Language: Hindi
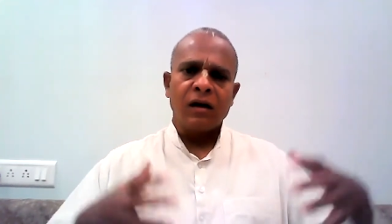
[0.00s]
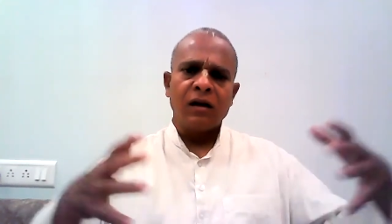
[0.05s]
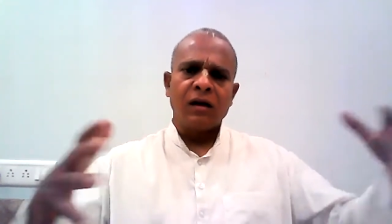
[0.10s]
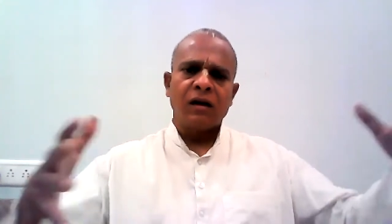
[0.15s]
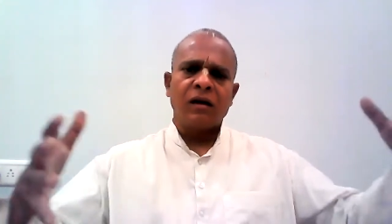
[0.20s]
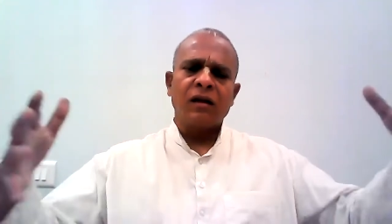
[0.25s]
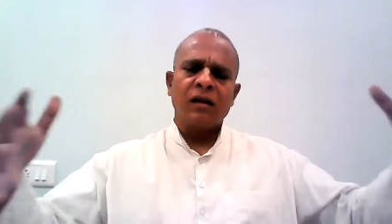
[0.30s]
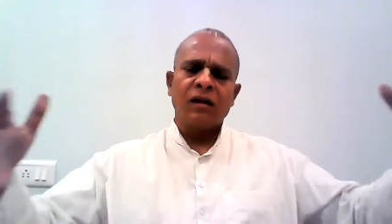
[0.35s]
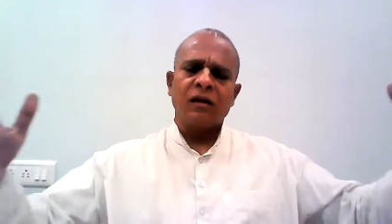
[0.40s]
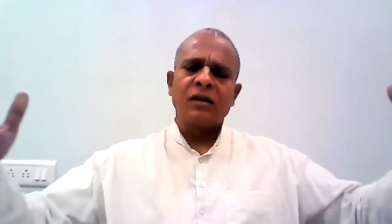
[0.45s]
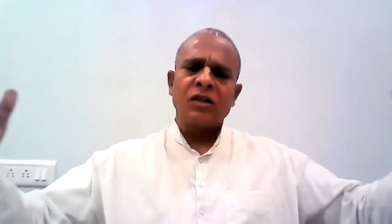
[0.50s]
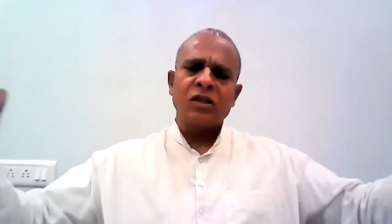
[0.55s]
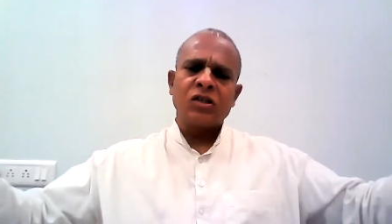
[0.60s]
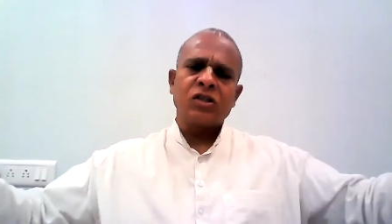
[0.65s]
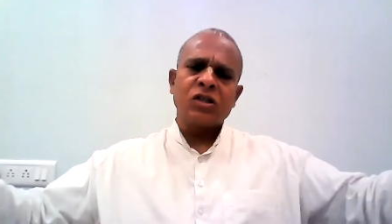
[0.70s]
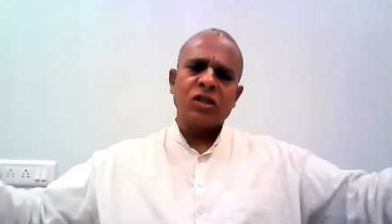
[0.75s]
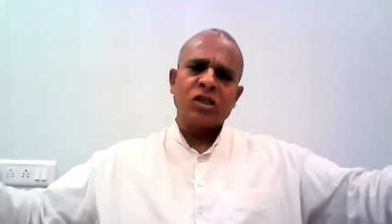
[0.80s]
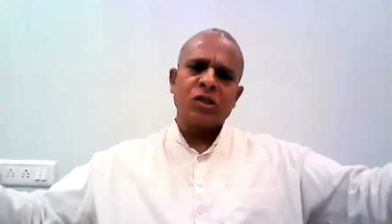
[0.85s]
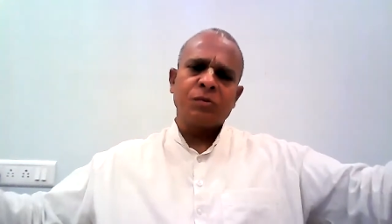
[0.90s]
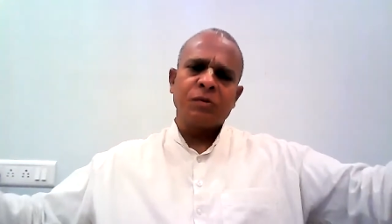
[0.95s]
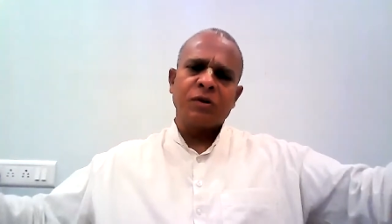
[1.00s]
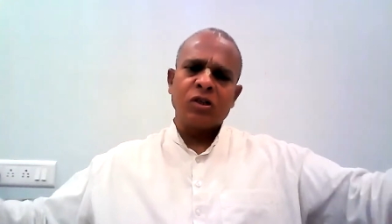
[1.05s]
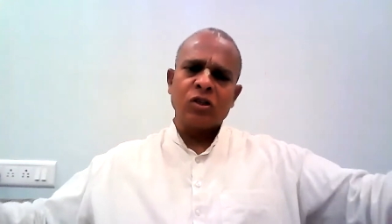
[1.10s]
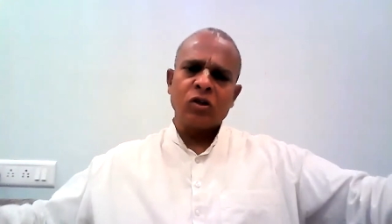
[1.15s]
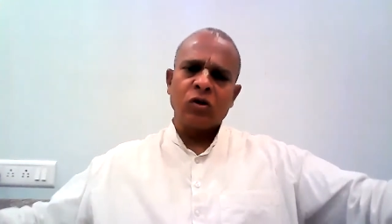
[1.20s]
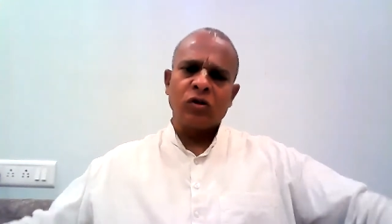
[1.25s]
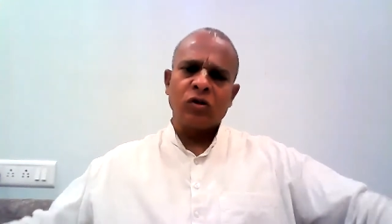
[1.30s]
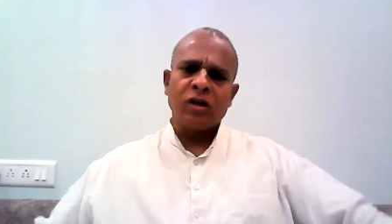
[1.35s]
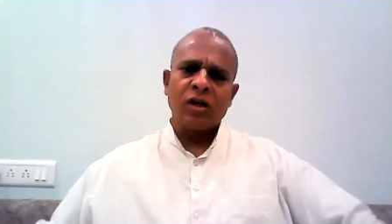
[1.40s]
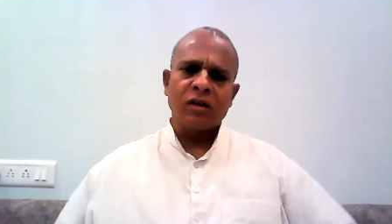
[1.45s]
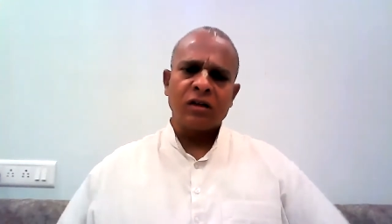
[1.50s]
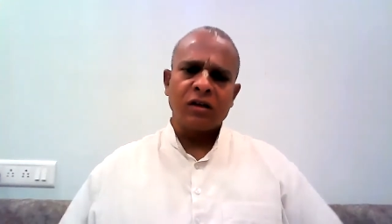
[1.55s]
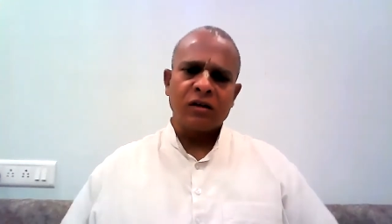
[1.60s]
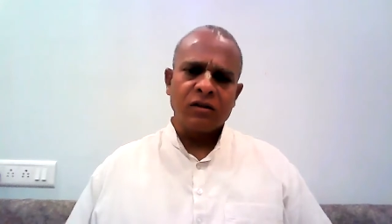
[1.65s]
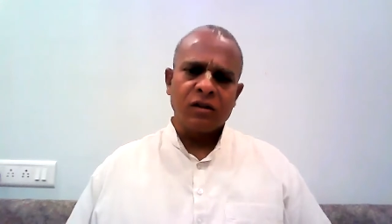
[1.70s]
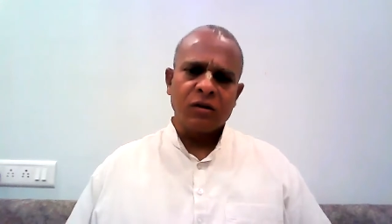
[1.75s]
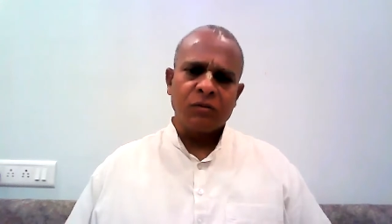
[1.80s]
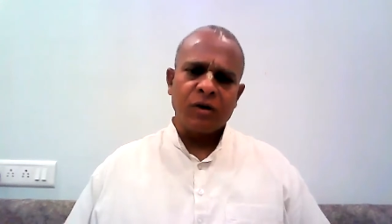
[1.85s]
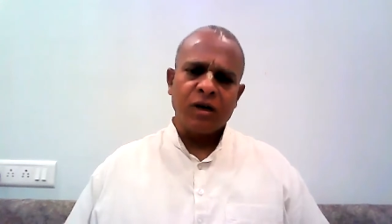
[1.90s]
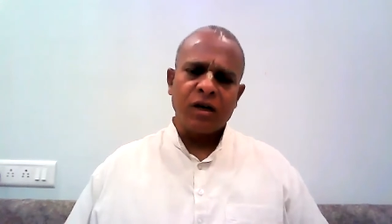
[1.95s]
अलग अलग डिस्टेंस पर चौदह
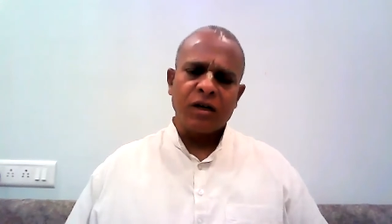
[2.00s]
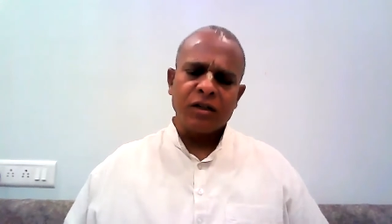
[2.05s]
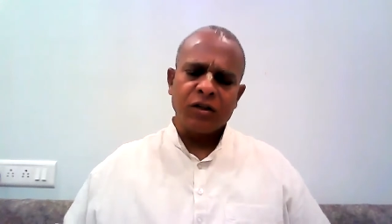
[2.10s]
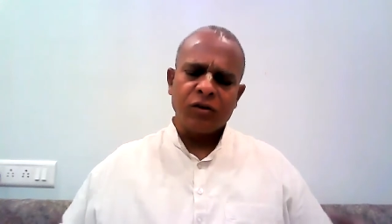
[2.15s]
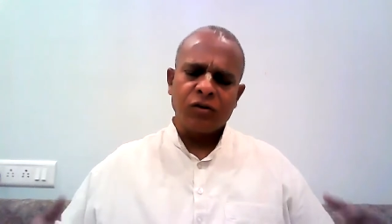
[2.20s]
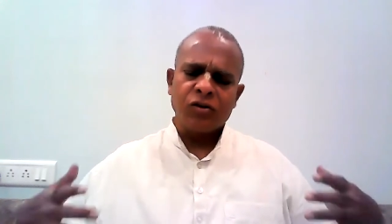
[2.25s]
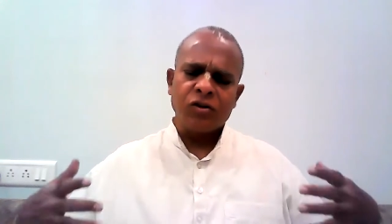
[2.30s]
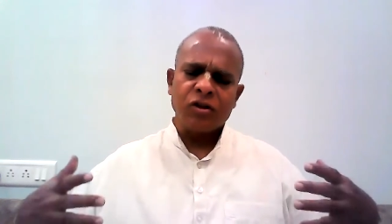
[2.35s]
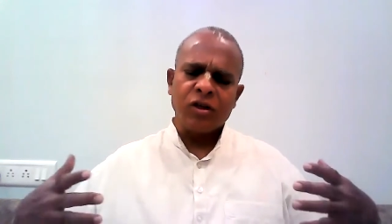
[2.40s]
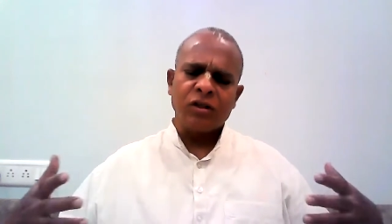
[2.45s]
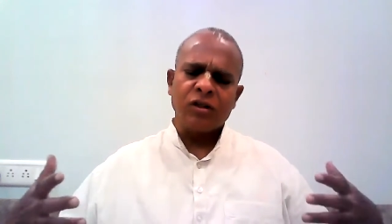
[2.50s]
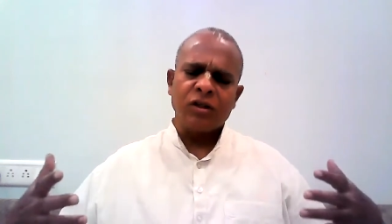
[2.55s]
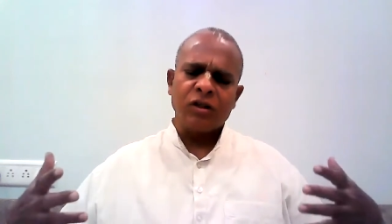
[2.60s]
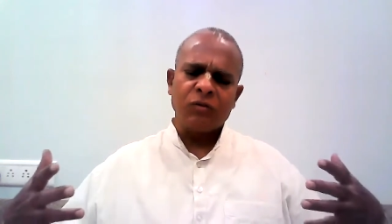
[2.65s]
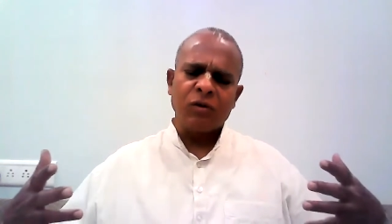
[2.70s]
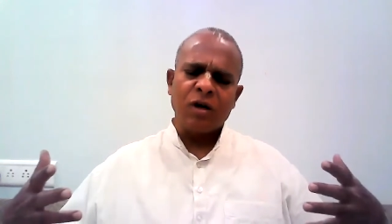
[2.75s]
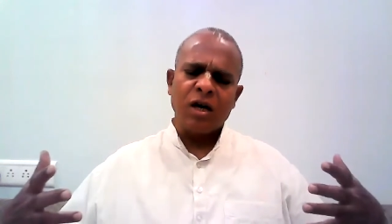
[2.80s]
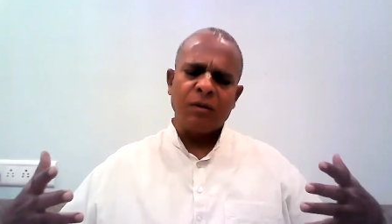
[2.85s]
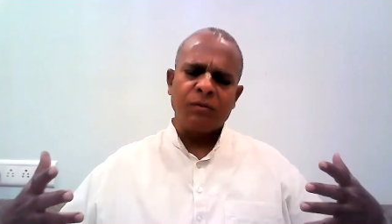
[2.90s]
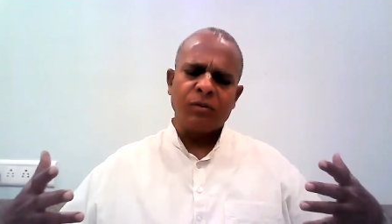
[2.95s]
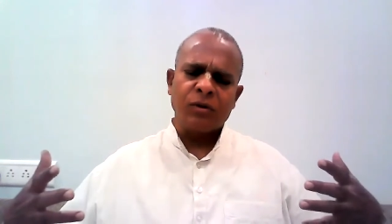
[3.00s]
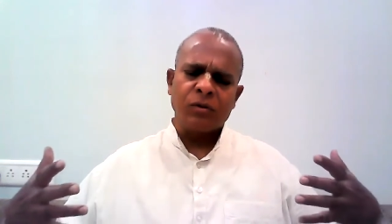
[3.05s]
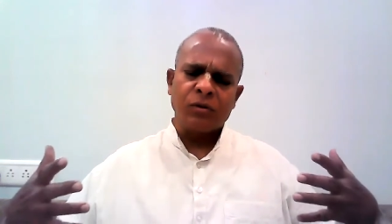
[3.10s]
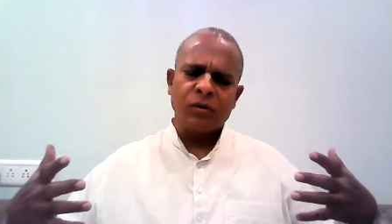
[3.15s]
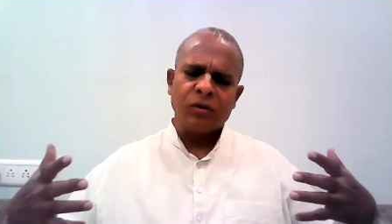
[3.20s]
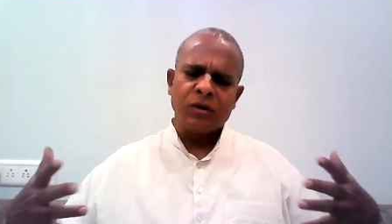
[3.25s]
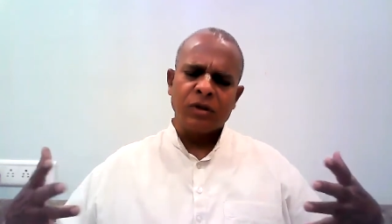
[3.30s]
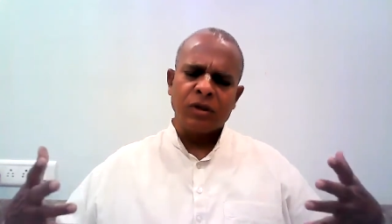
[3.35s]
कीर्तन पार्टी और चैतन्य महाप्रभु